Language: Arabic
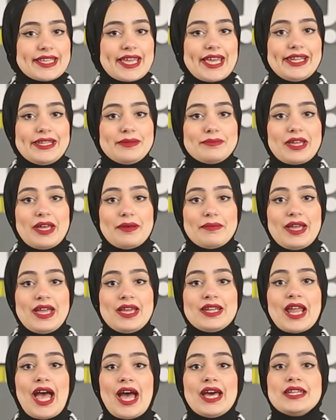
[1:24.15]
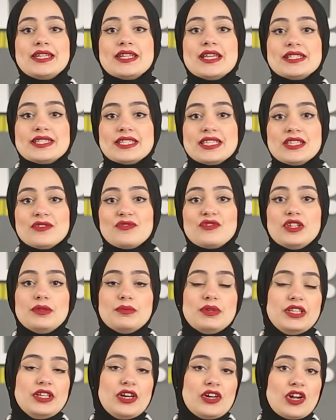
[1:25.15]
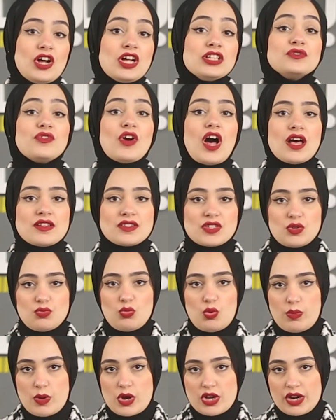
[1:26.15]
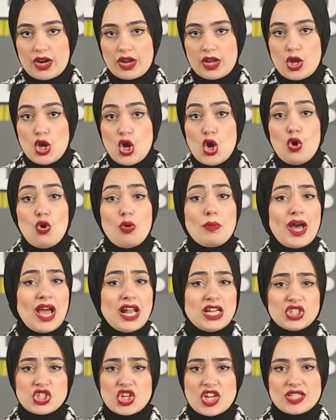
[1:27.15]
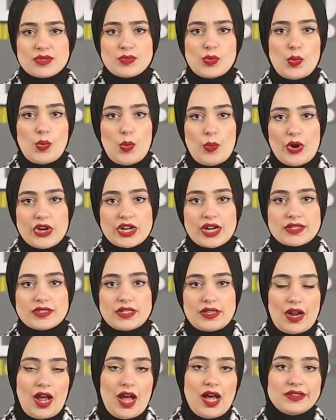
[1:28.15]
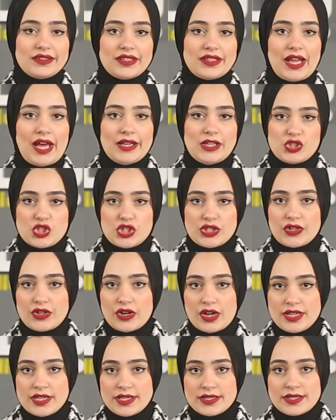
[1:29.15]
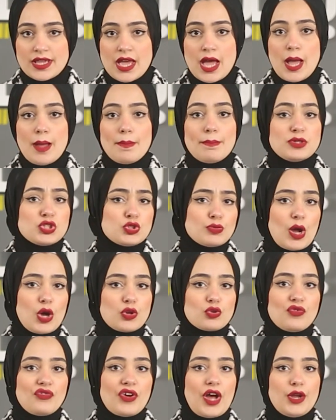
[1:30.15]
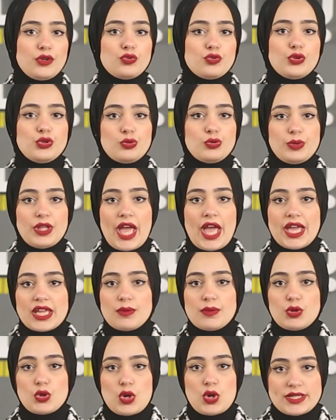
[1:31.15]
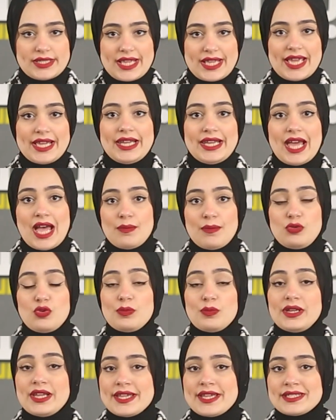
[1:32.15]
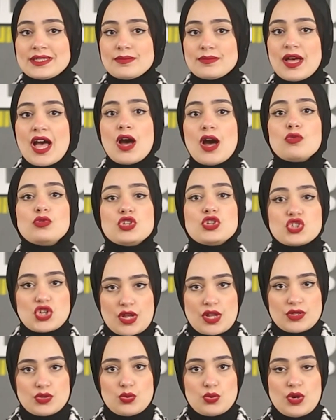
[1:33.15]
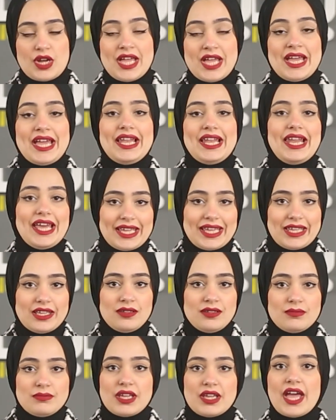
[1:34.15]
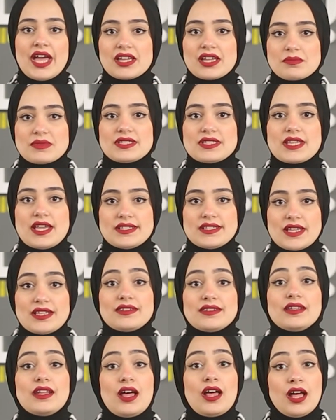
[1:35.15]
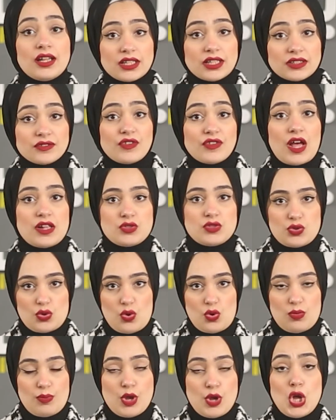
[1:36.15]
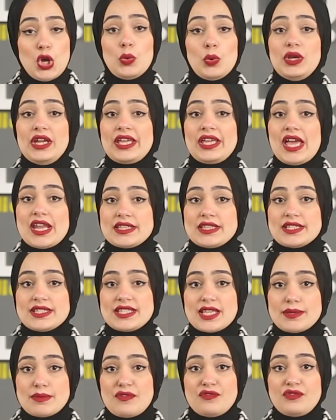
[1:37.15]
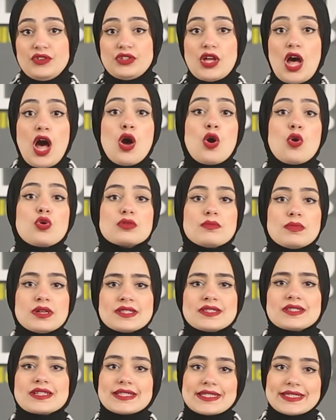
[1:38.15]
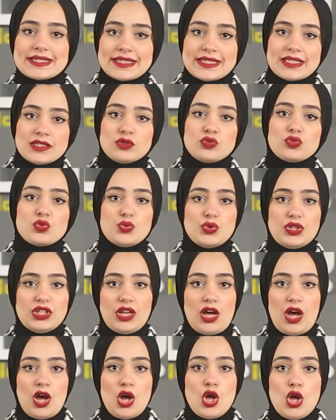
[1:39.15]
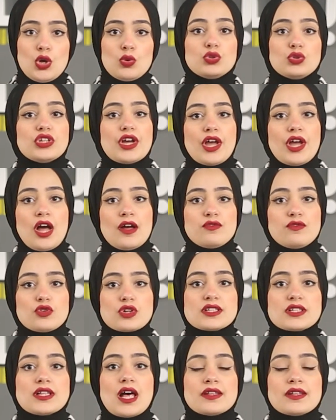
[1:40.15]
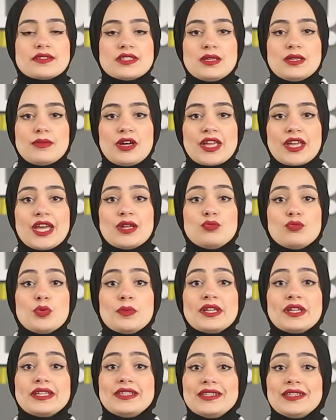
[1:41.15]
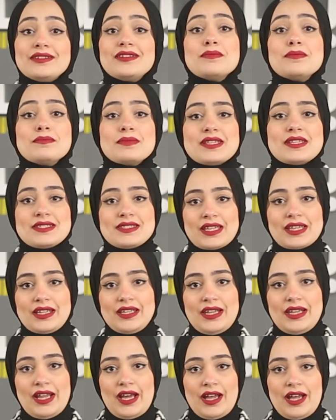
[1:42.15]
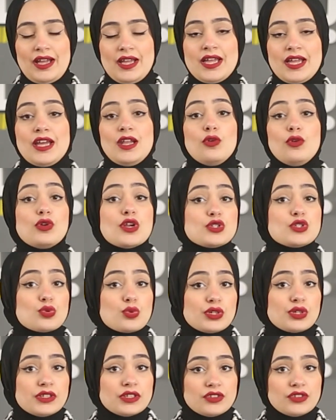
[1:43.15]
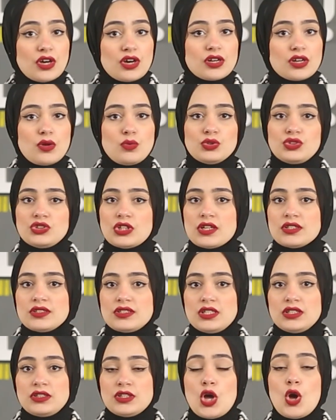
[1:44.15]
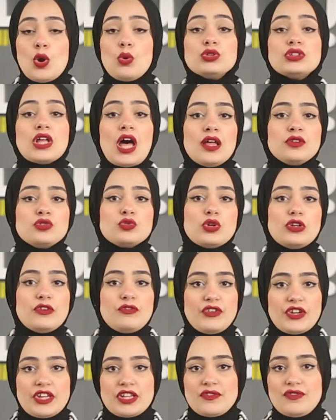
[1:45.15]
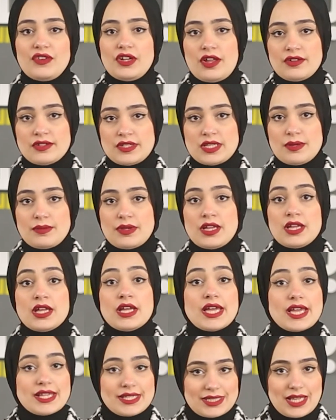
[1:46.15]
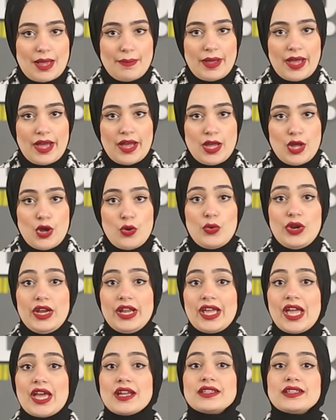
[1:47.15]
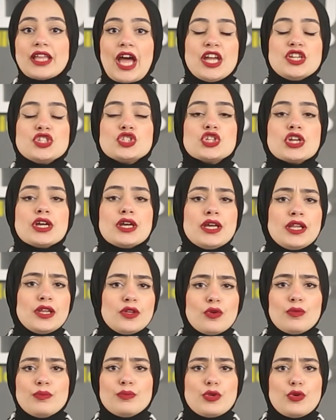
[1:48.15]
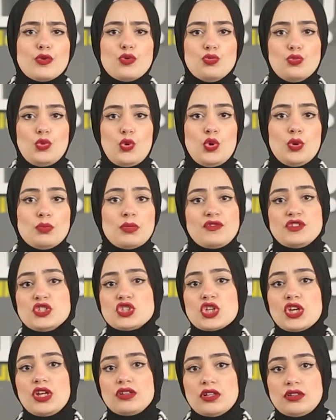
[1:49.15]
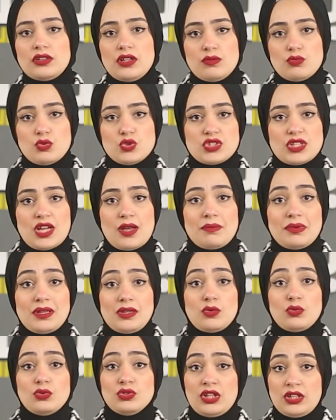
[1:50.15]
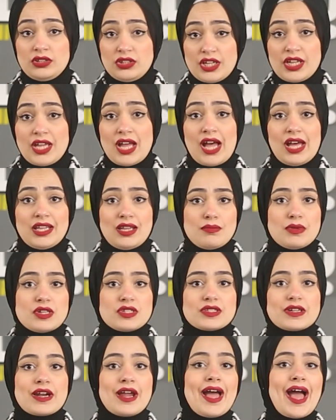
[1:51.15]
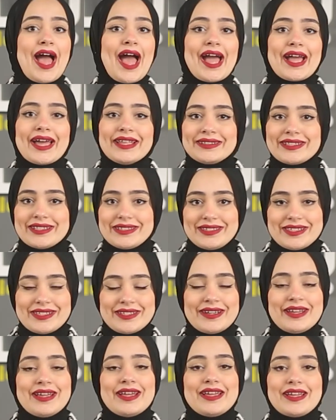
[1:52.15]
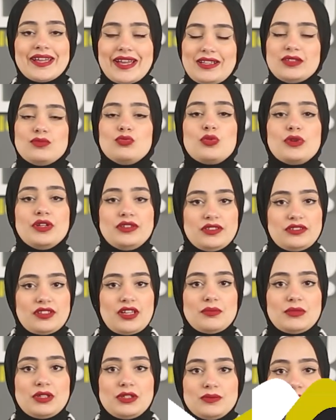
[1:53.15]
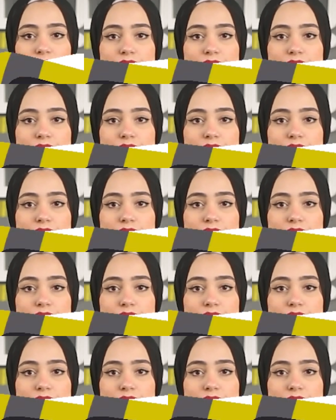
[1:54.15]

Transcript: اتكلم كمان عن نزيف المليارات في عصر مبارك وما قالش اسم مبارك صراحة علشان الرئيس مش معروف عنه انه بيهاجم الرؤساء اللي قبله بالاسم او لشخصه لكن بيهاجم السياسات الغلط في عصرهم واللي كانت السبب في تأخر مصر سنين طويلة وضياع فرص عظيمة كان ممكن يتم استغلالها لولا سوء الإدارة والتخطيط وتعطل الفكر في الأنظمة السابقة واللي كانت عايشة اليوم بيومه مفيش خطط للمستقبل وده ضيع على مصر حاجات كتير كانت ممكن تتعمل